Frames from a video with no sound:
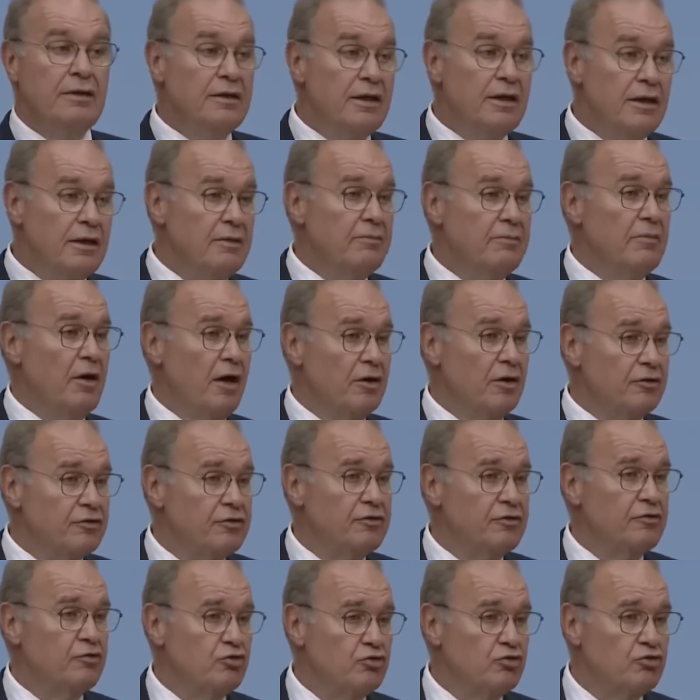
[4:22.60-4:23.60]
Ne diyelim,
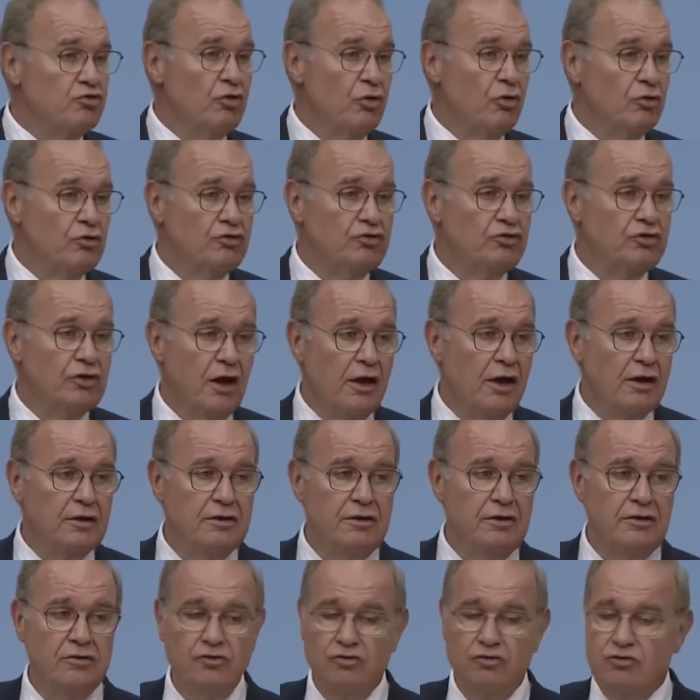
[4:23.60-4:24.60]
arsız güçlü olunca
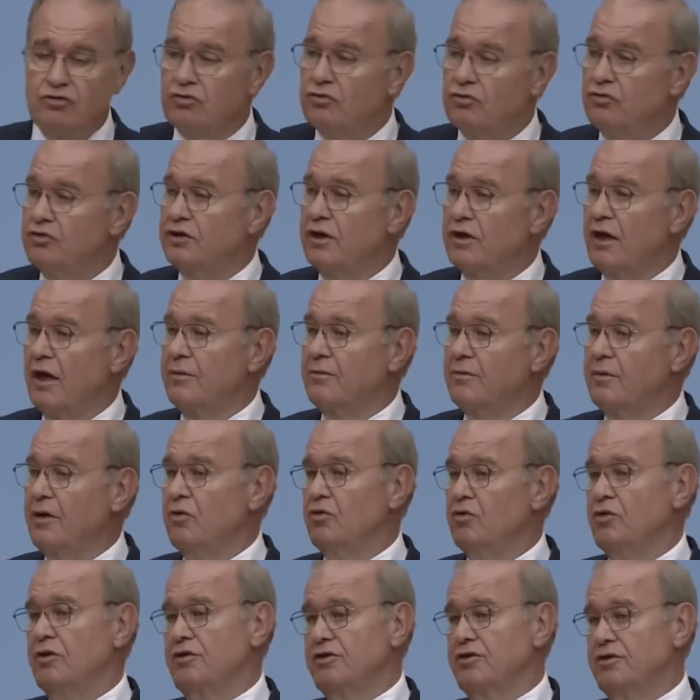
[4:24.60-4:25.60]
haklıyı suçlu
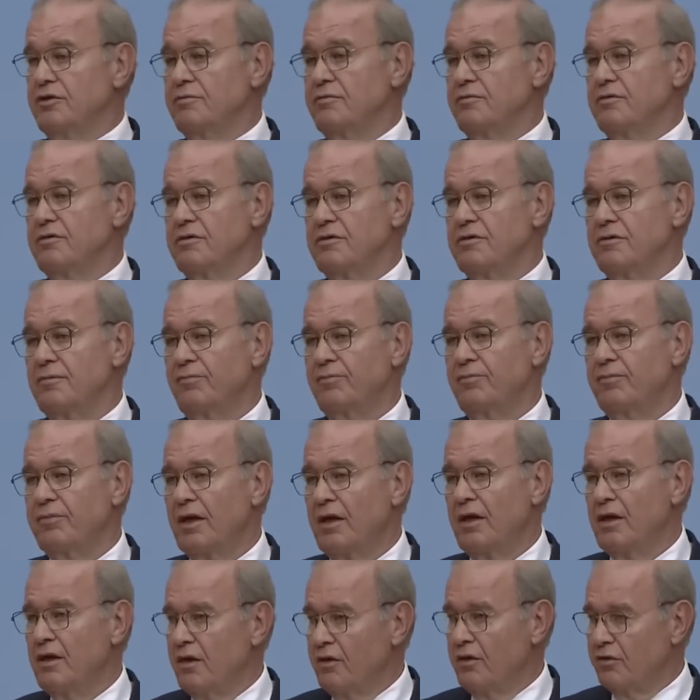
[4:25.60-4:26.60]
çıkarmaya uğraşırmış.
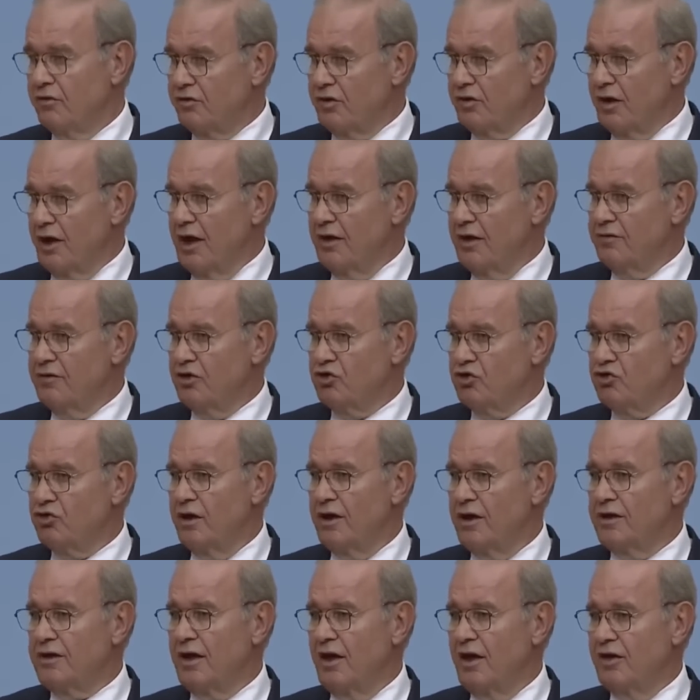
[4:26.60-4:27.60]
Saray ve
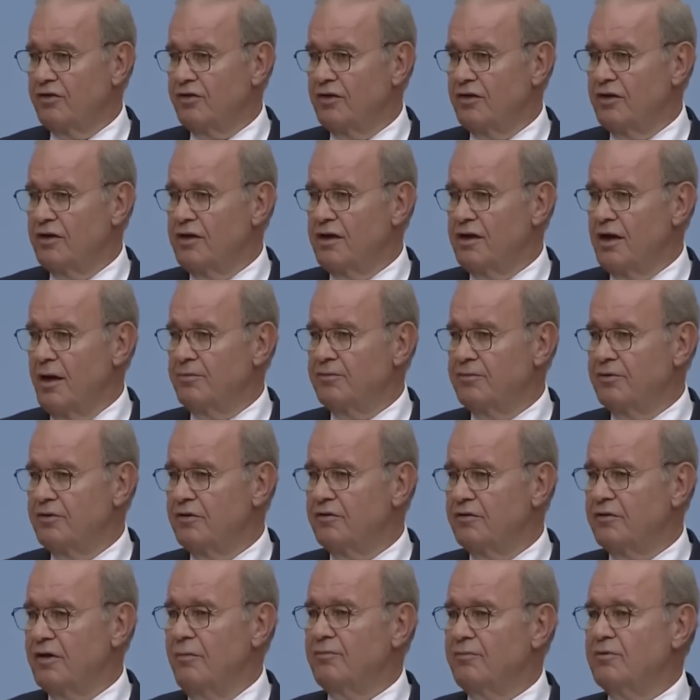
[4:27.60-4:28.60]
şürekasının
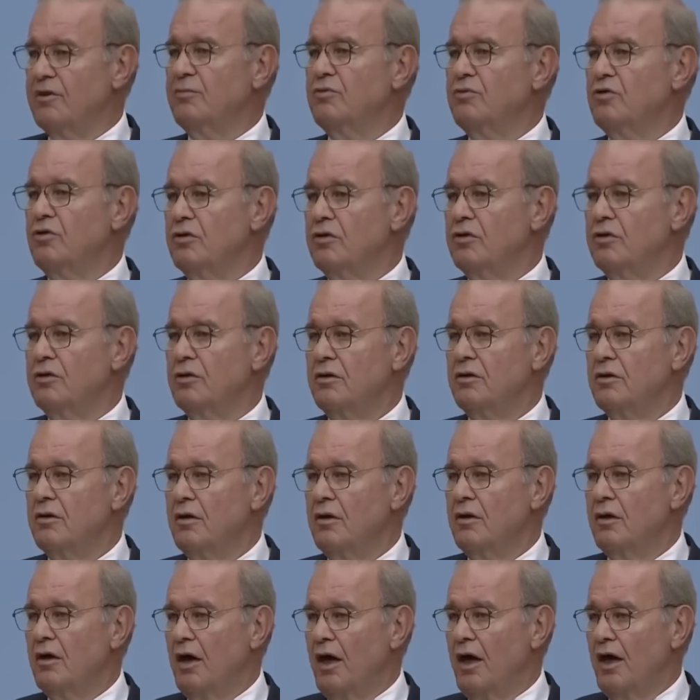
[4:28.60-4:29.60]
yaptığı tam da bu.
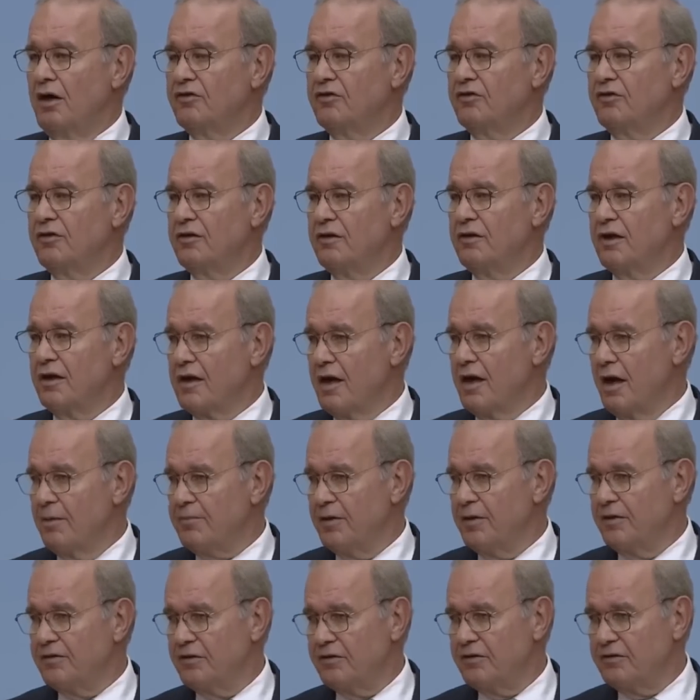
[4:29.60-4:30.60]
Aslında
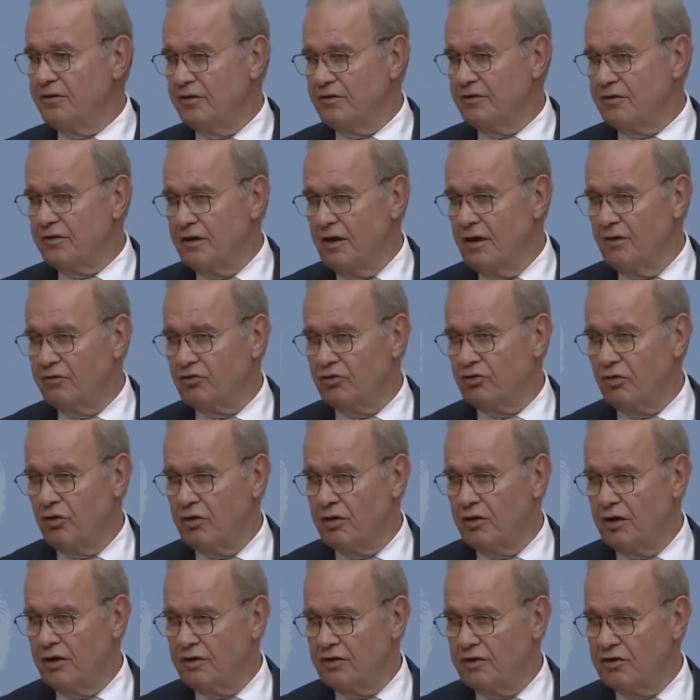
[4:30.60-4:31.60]
KPSS sınav
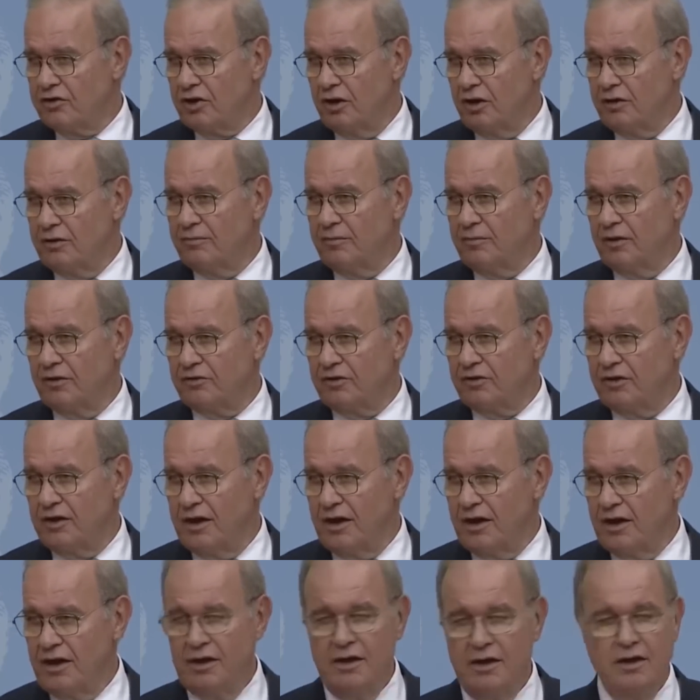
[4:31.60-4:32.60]
sorularının
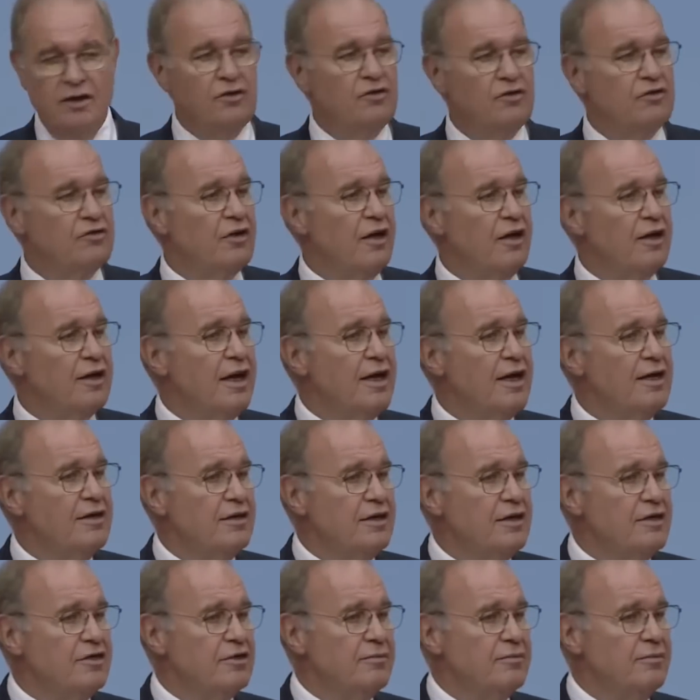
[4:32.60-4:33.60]
çalınması
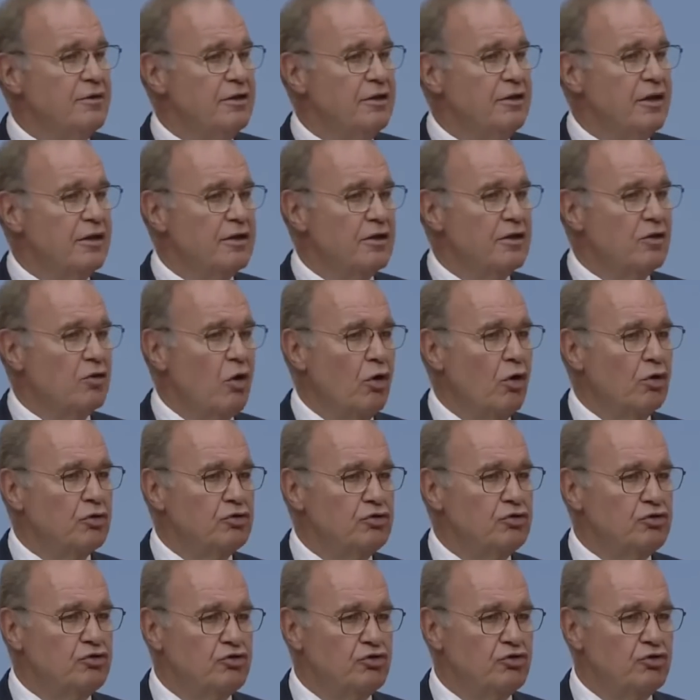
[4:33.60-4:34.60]
saray rejimindeki
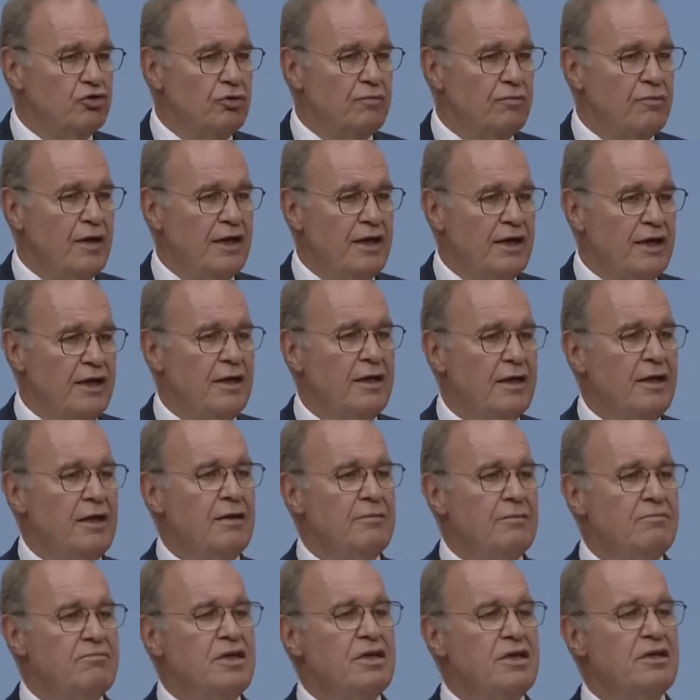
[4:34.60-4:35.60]
korkunç çürümeyi
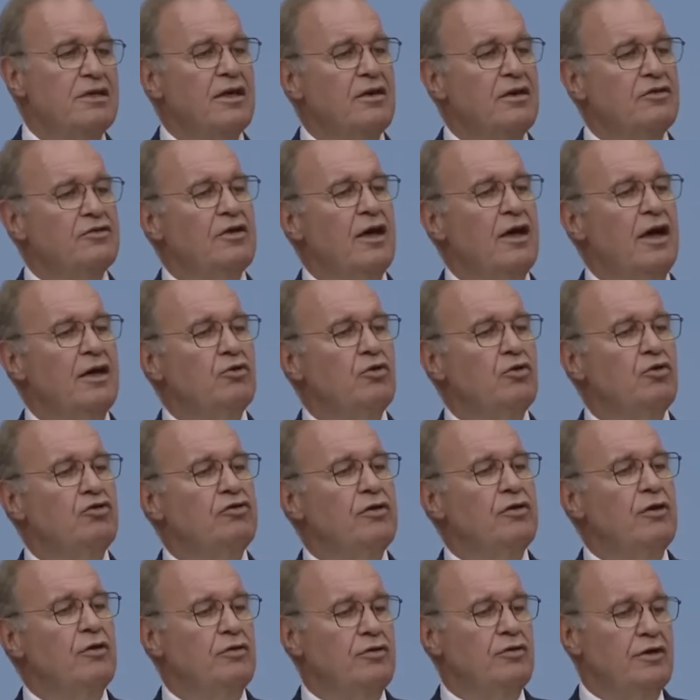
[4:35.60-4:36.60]
bir kez daha
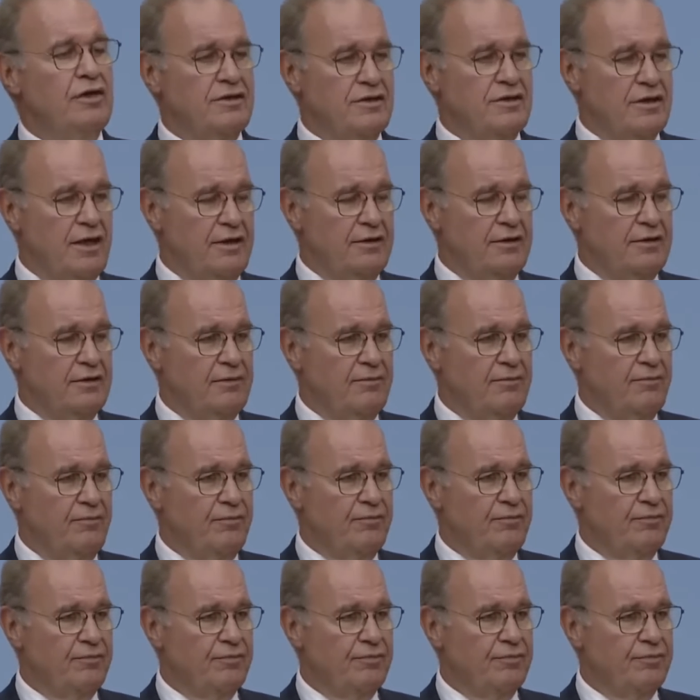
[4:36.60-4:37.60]
gözler önüne serdi.